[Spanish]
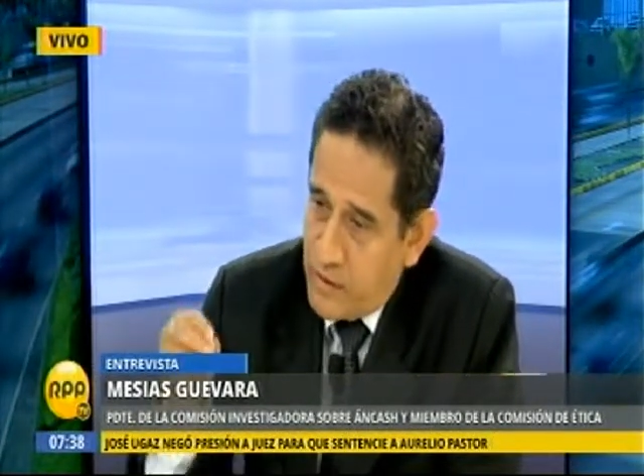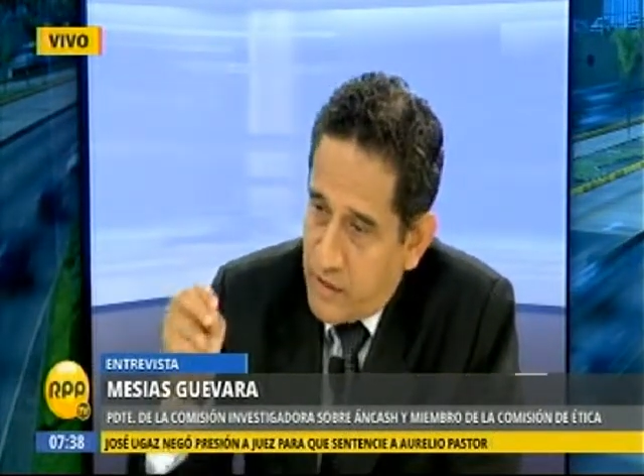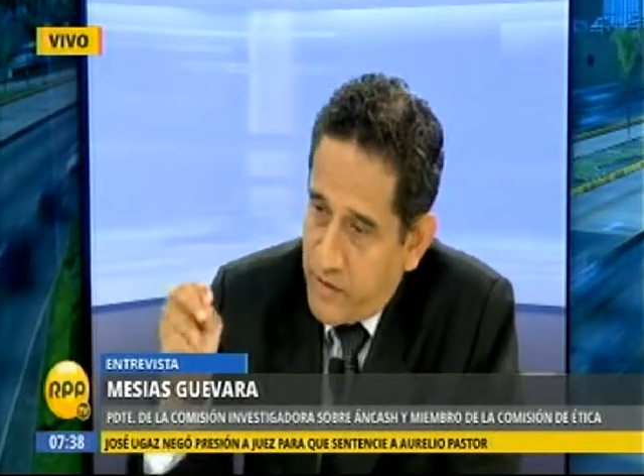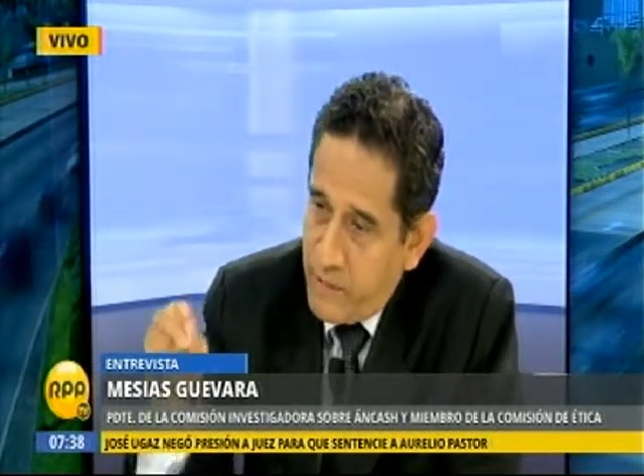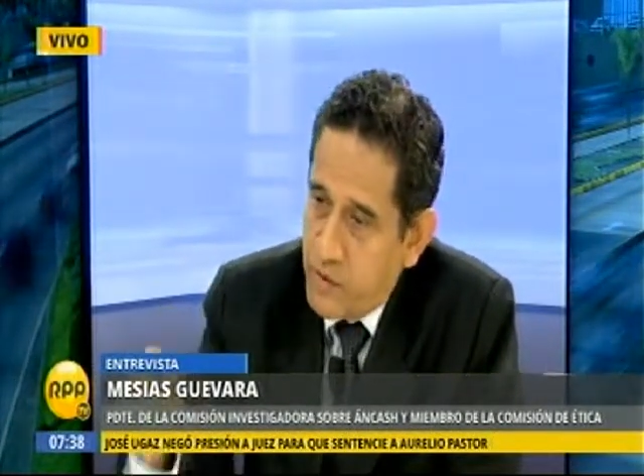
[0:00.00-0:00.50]

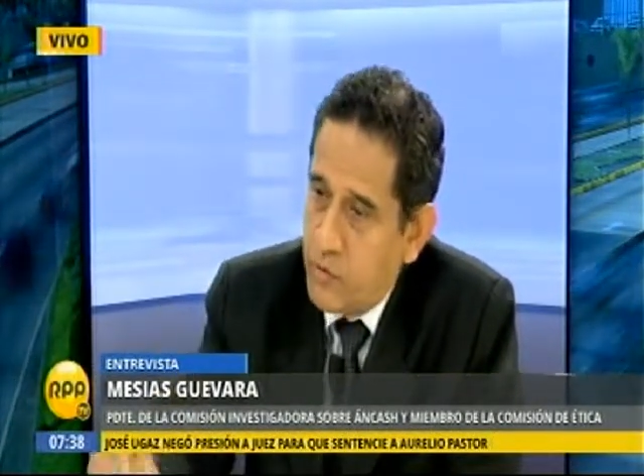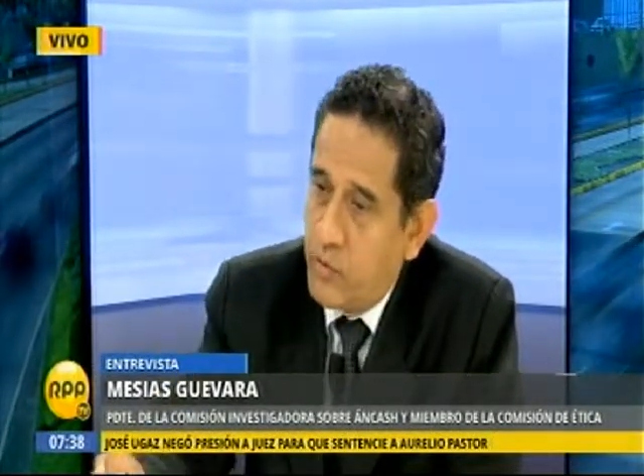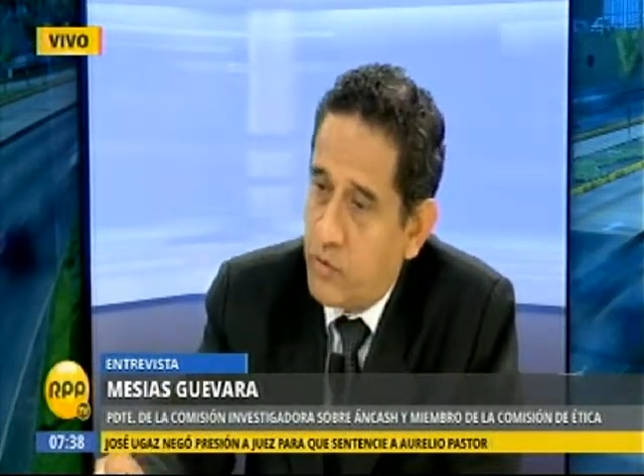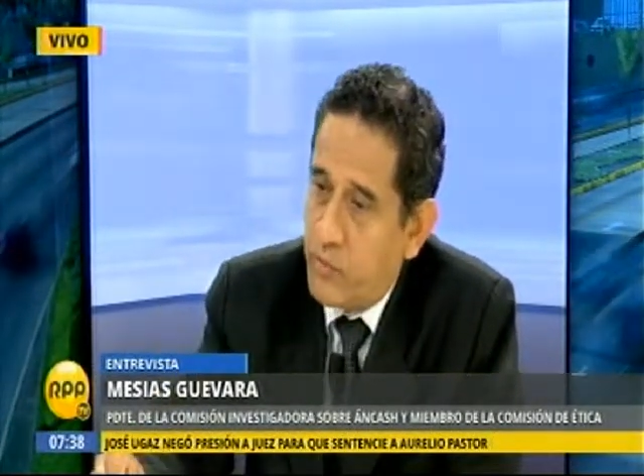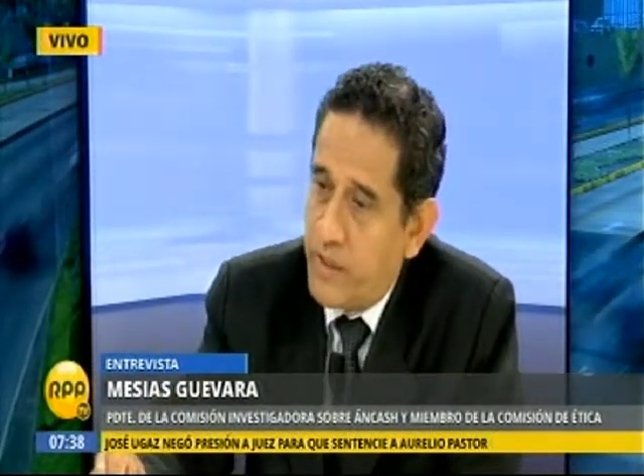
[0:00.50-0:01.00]
referirme a su
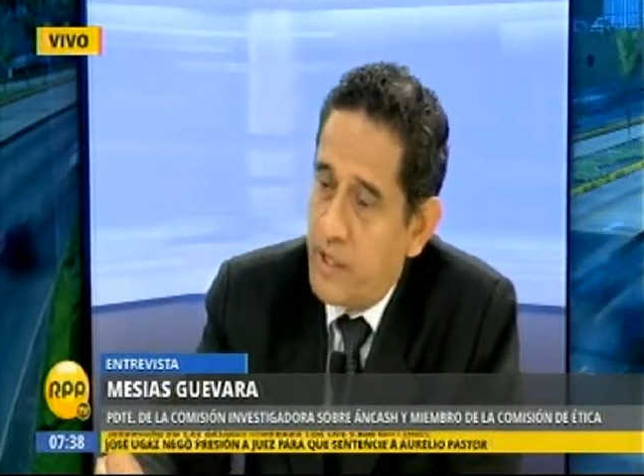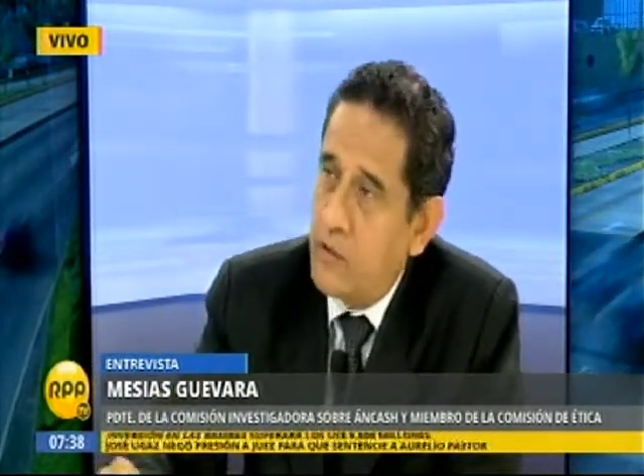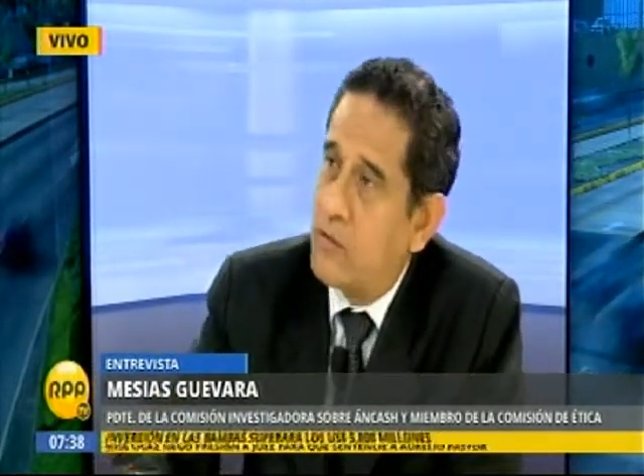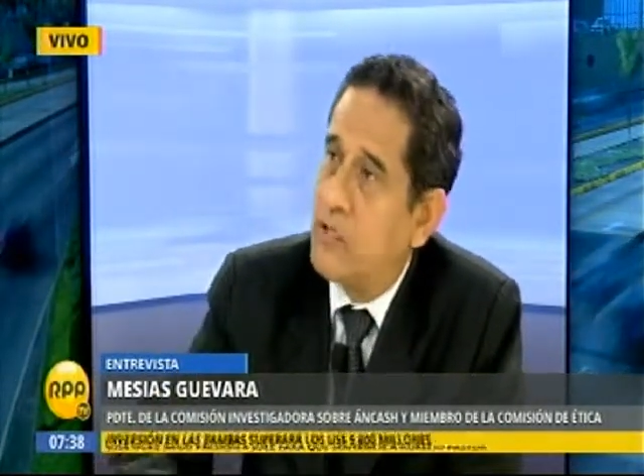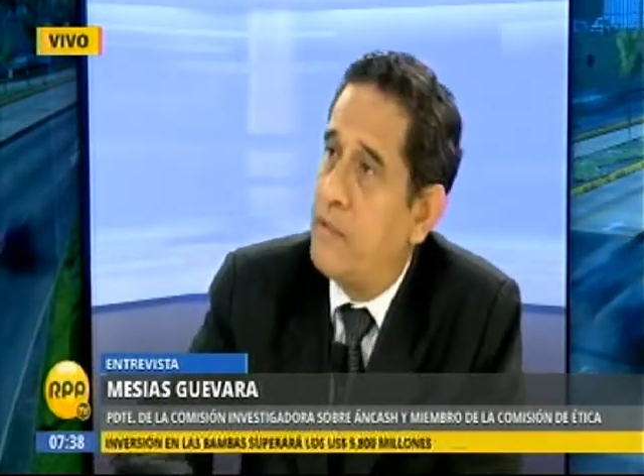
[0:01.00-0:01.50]
voto para que
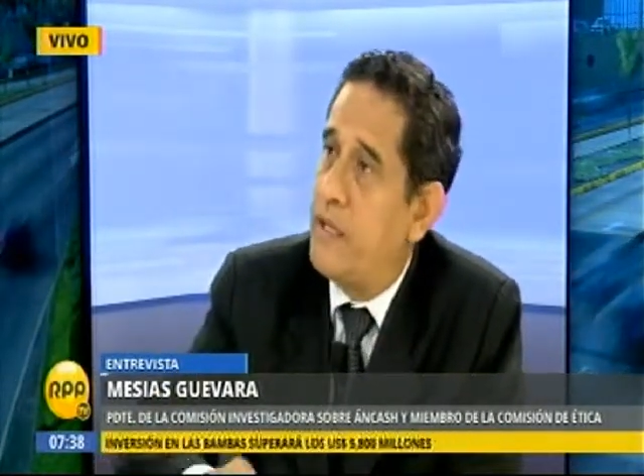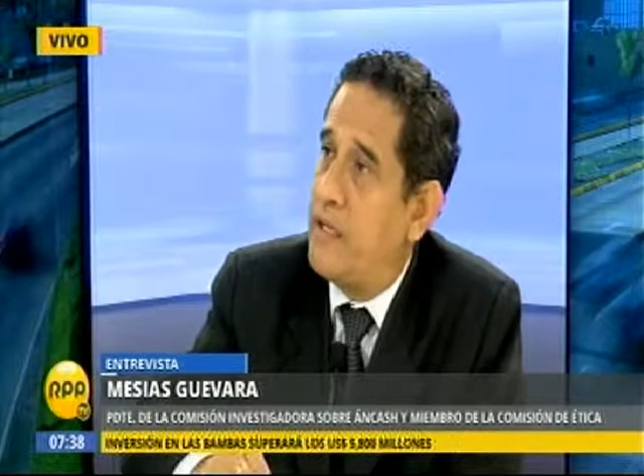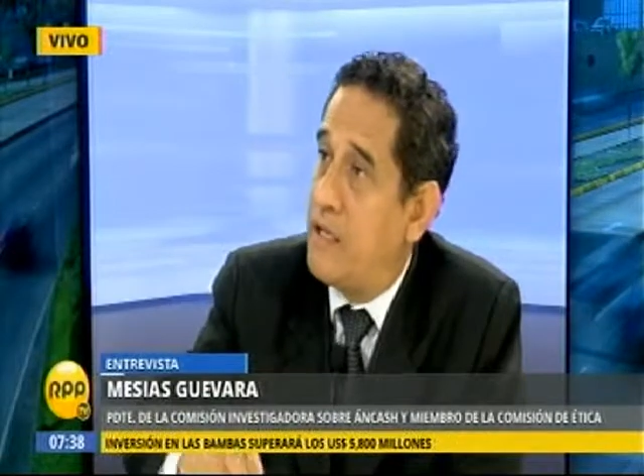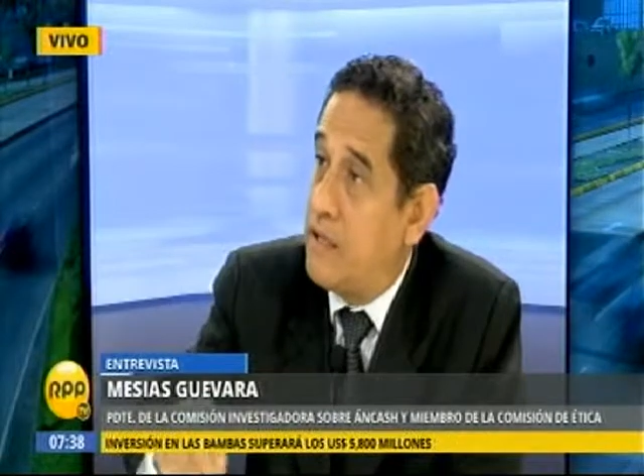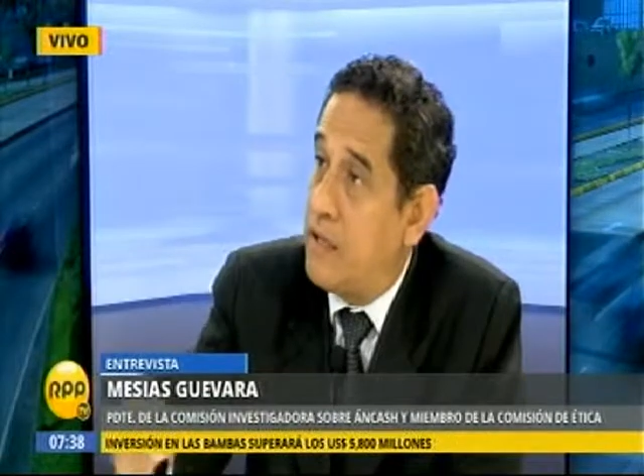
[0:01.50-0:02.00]
no se
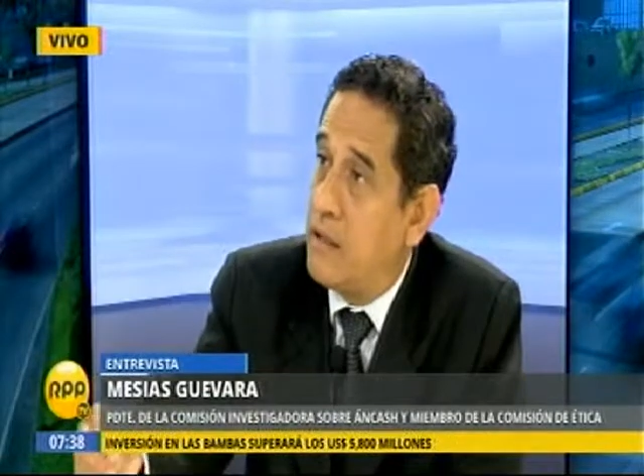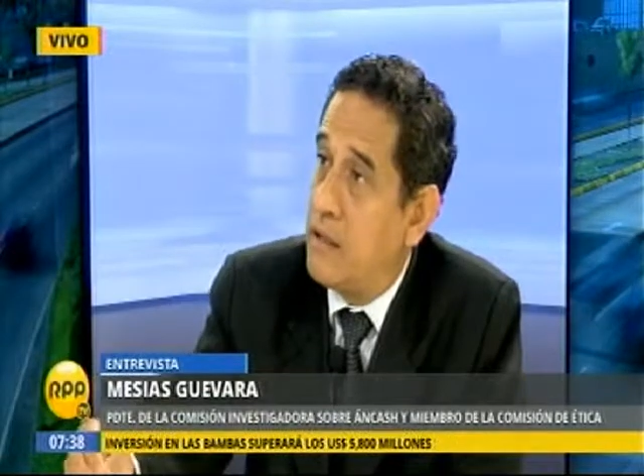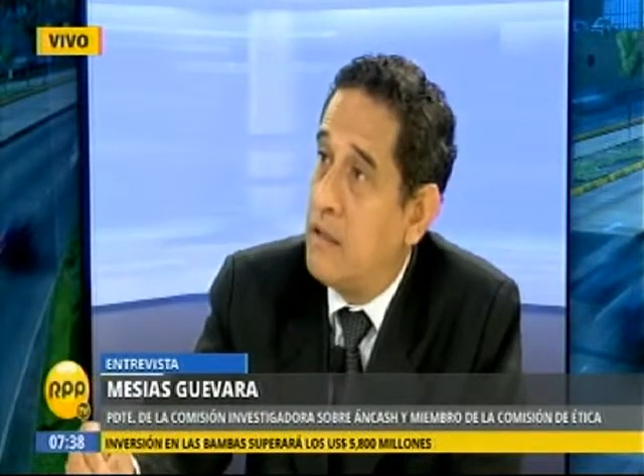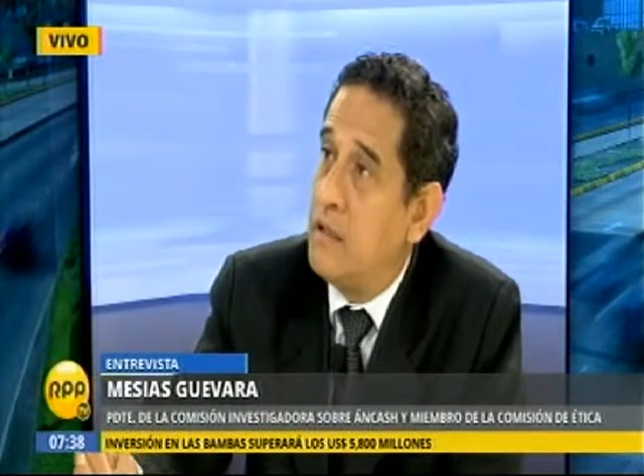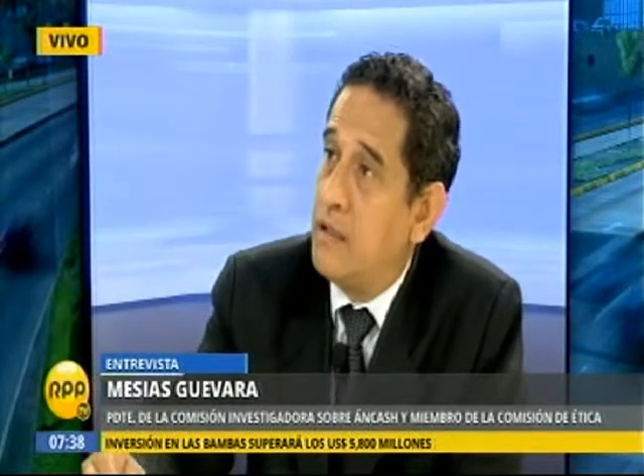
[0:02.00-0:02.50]
malentienda